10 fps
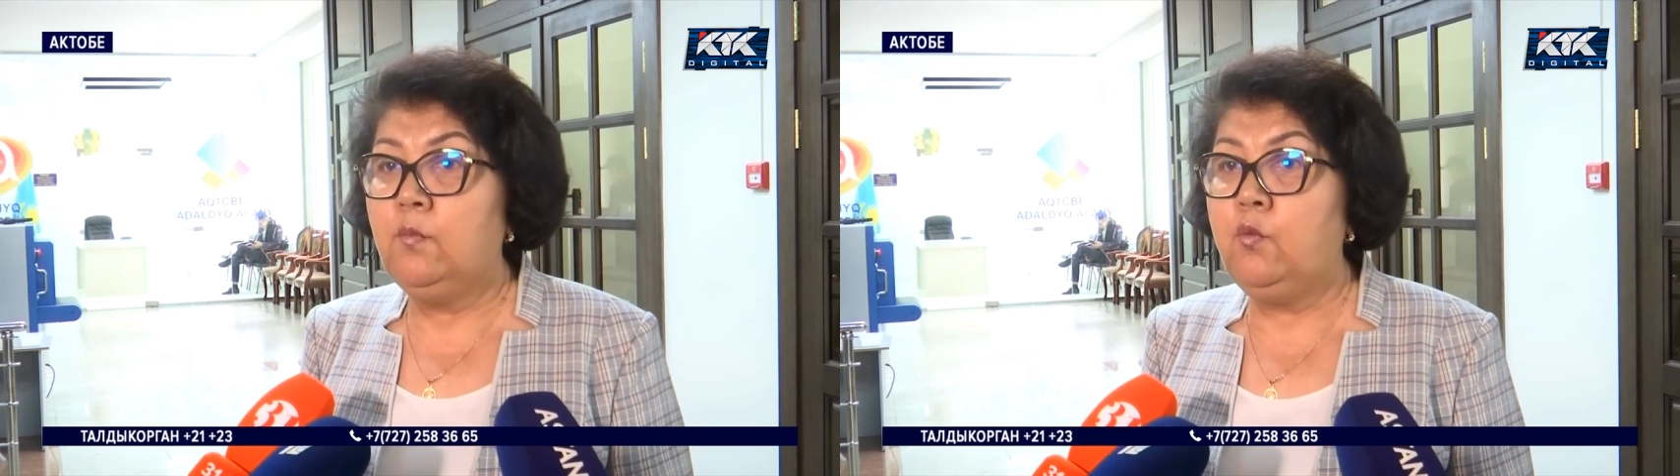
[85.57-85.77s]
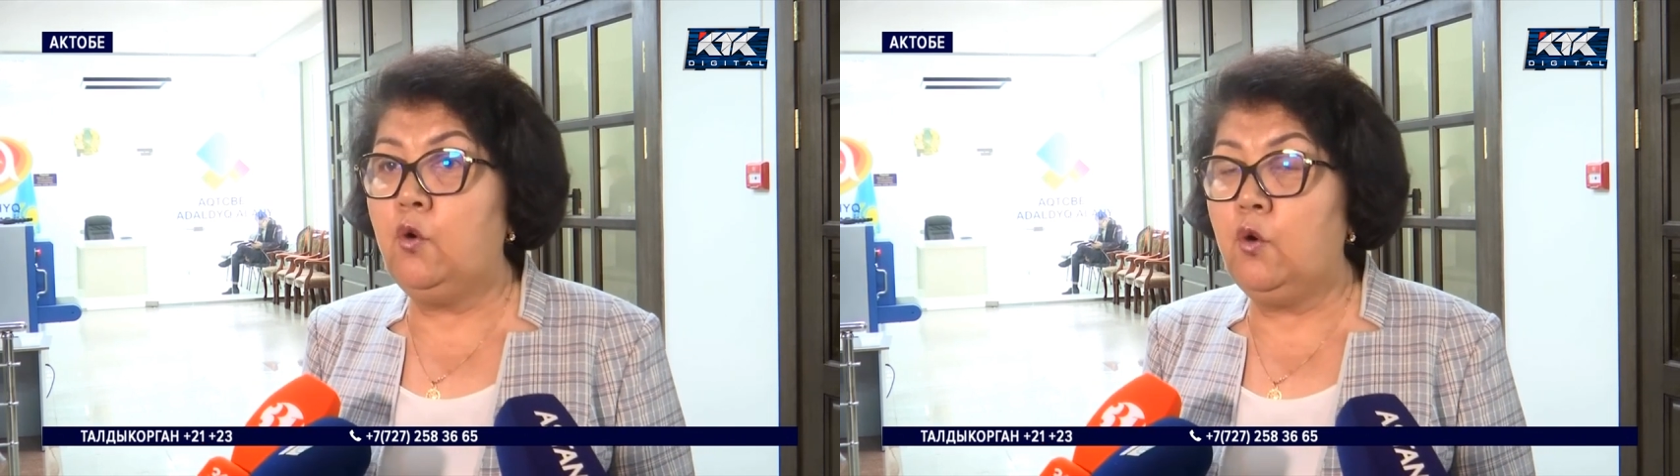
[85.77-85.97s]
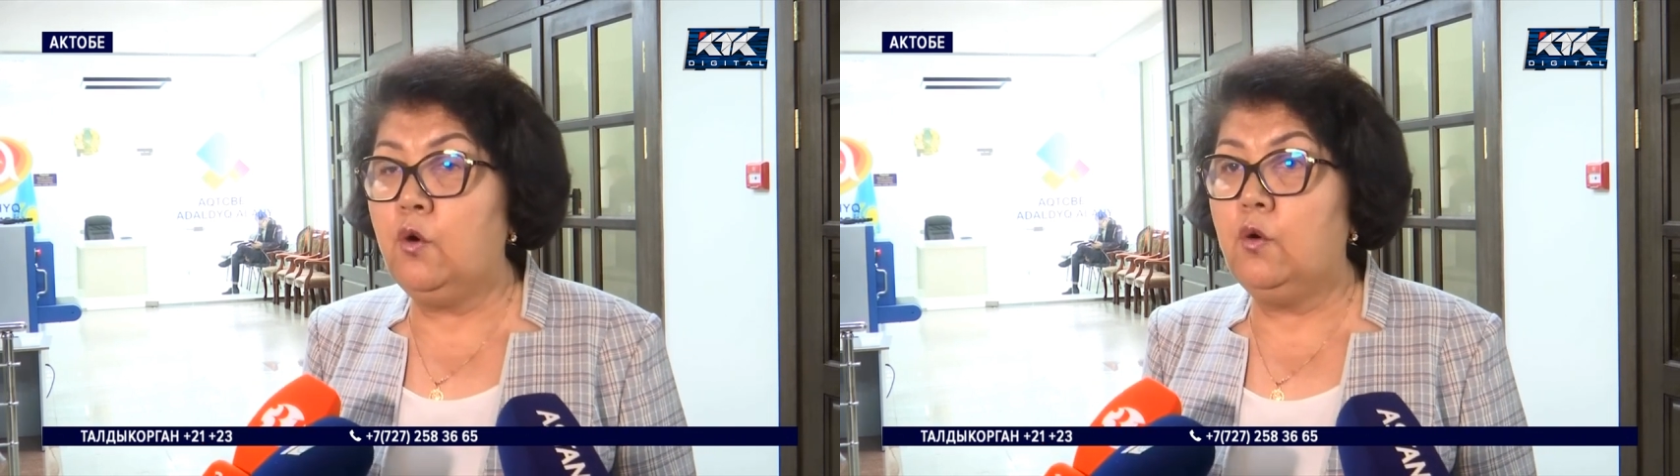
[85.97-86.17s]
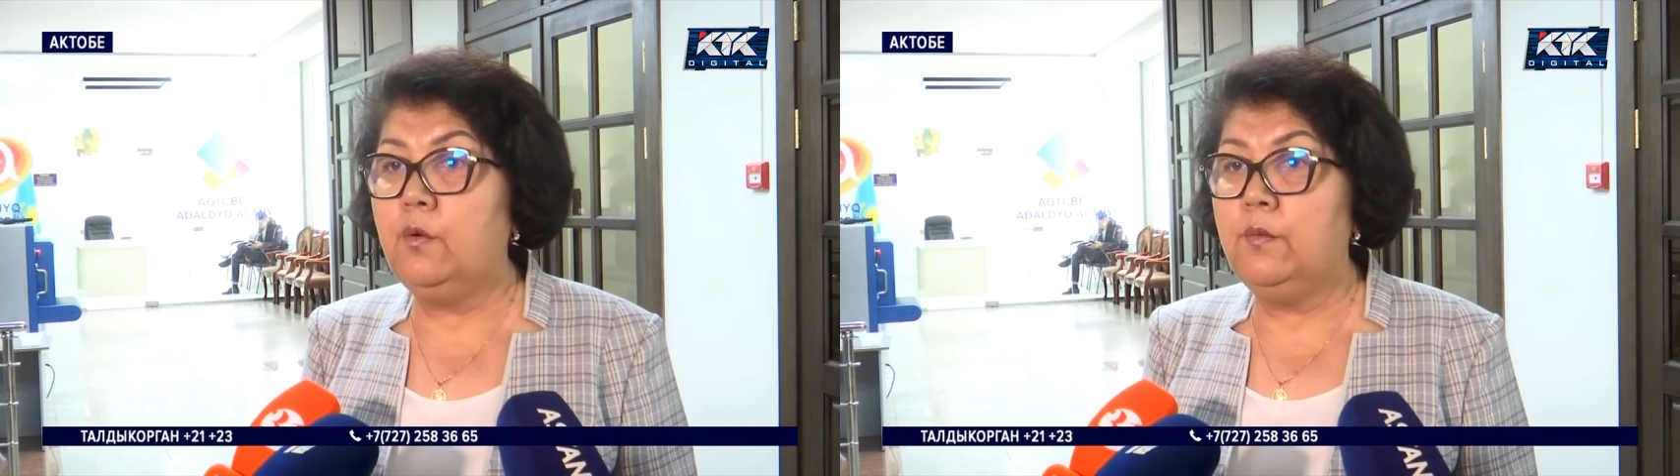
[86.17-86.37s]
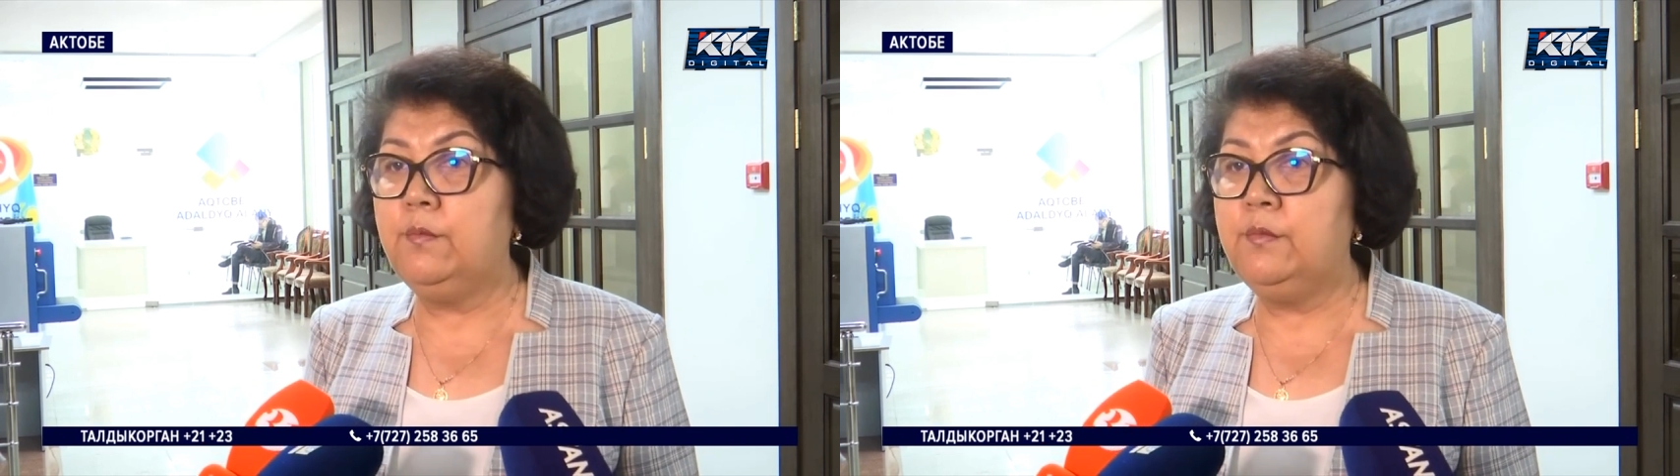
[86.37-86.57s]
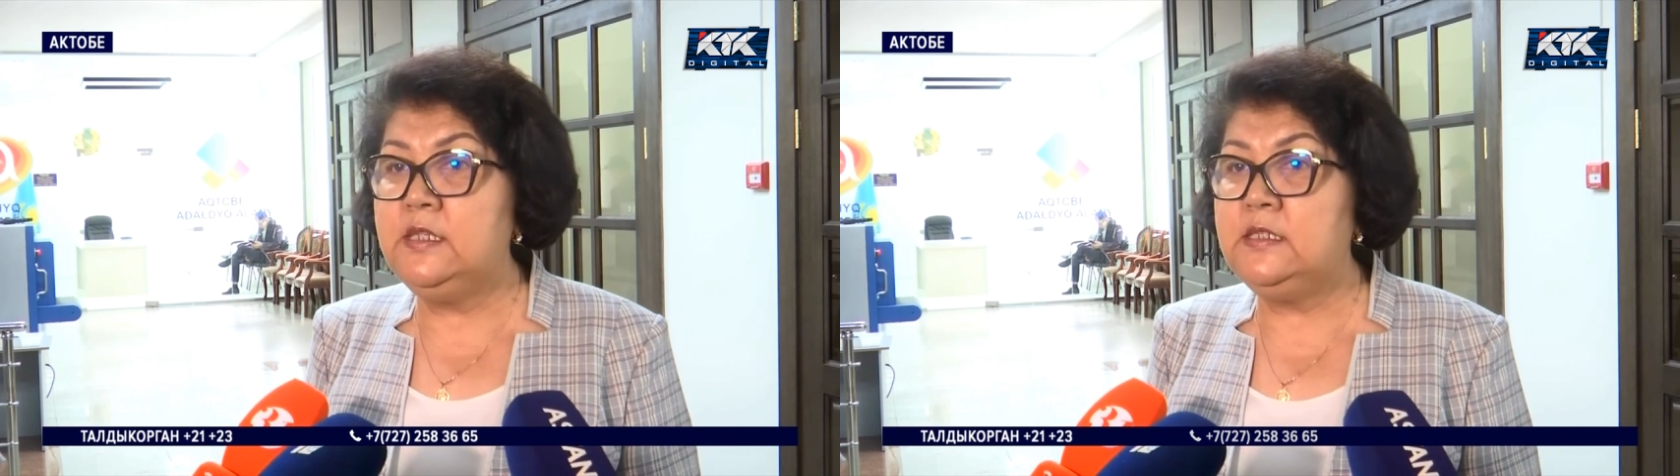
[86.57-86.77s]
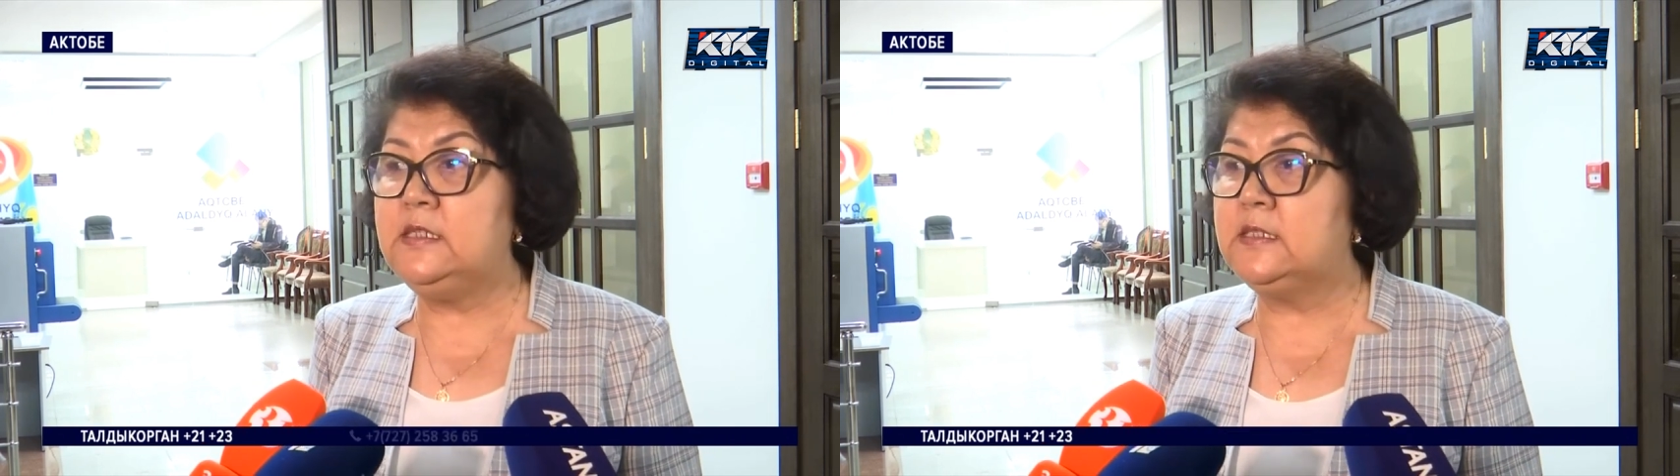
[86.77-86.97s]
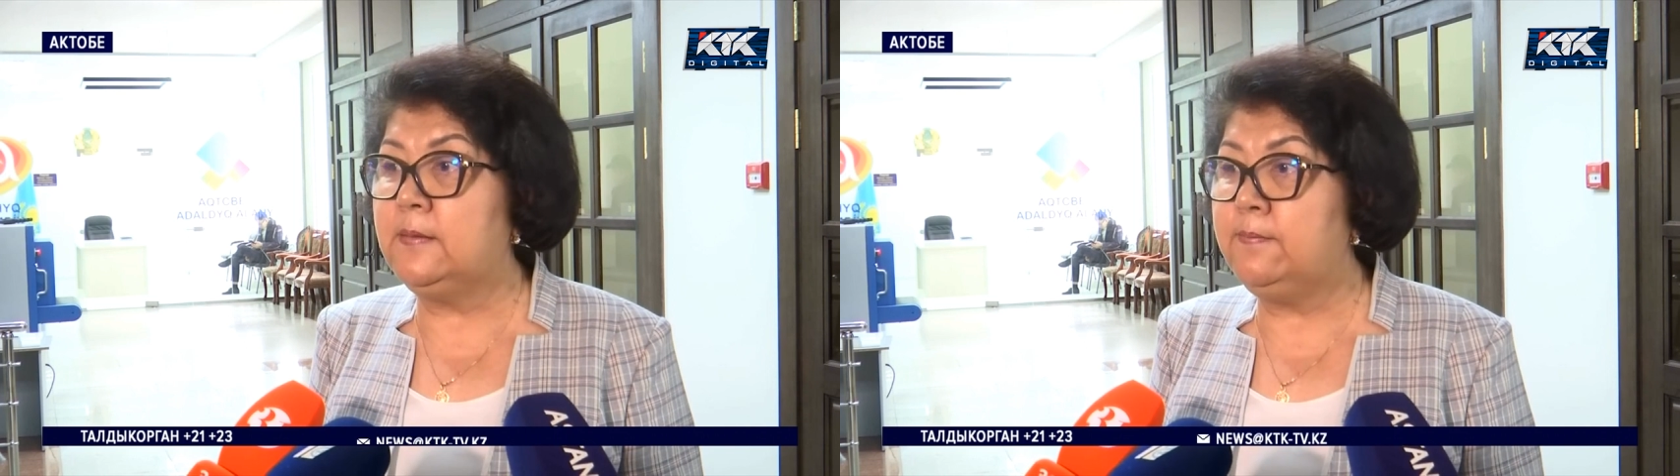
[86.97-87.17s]
по
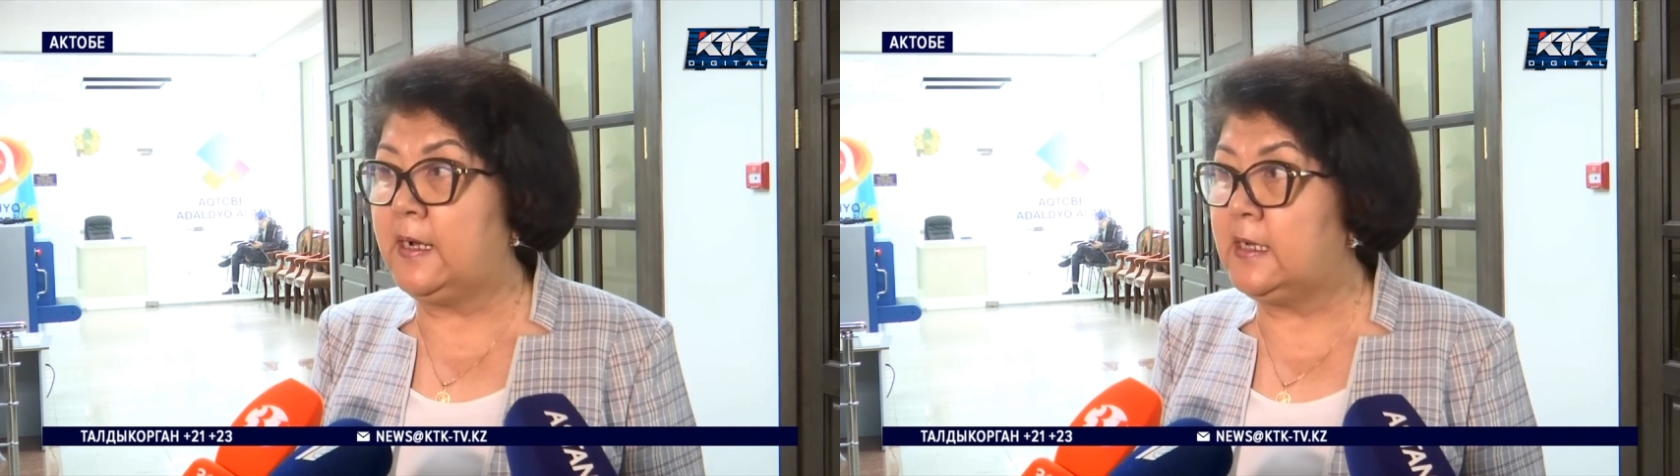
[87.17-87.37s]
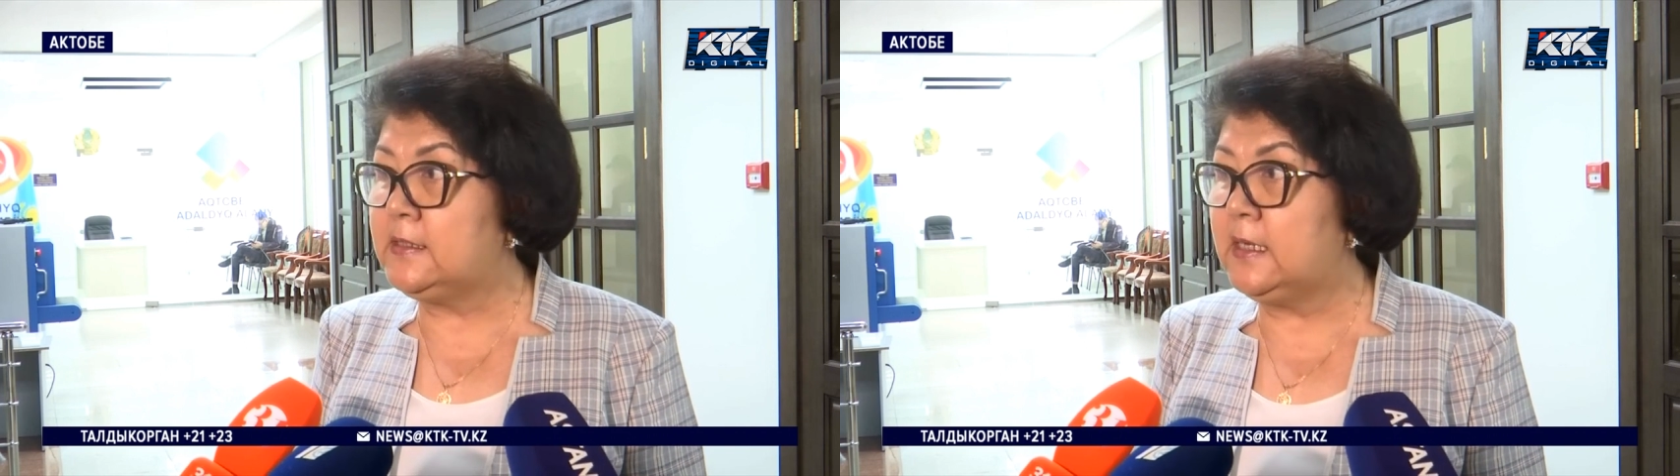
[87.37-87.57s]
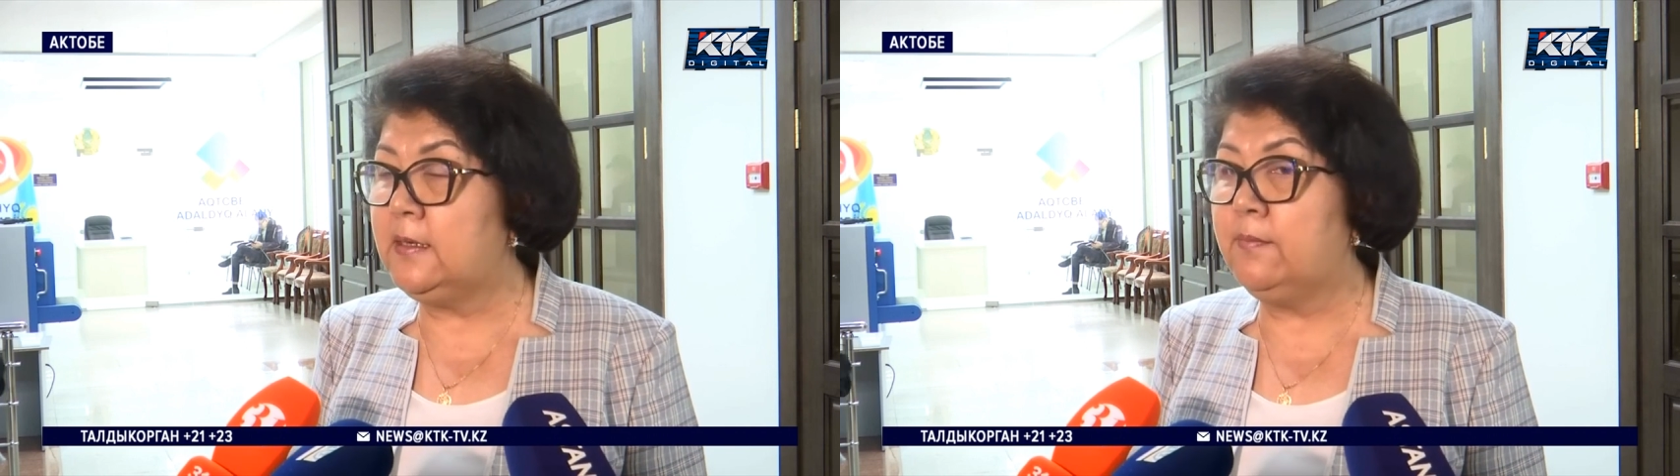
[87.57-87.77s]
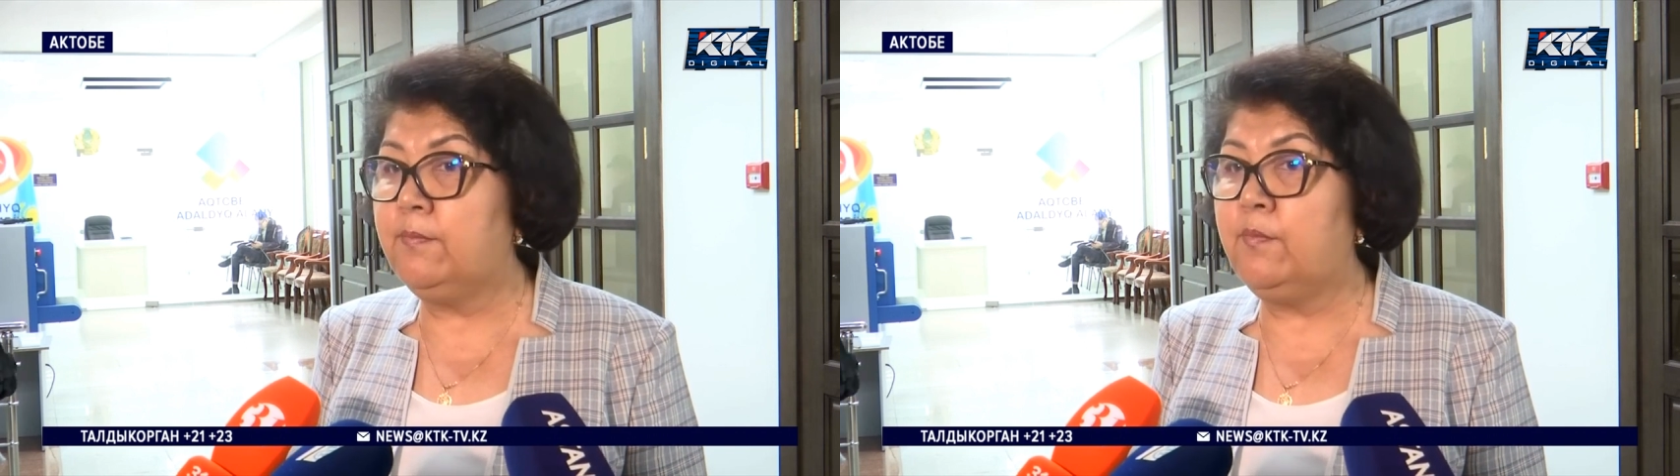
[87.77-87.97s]
медицинским показаниям,